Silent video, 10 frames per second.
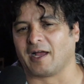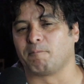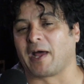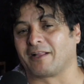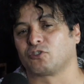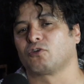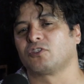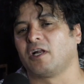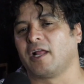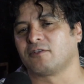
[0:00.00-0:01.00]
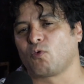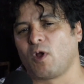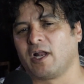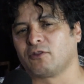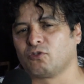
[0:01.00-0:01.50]
Para nosotros en la
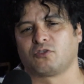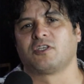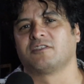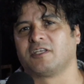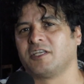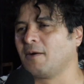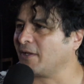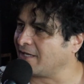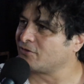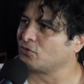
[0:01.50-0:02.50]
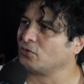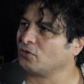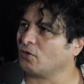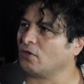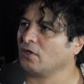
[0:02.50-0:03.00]
escuela no nos enseñaban eso,
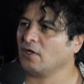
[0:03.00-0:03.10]
¿no?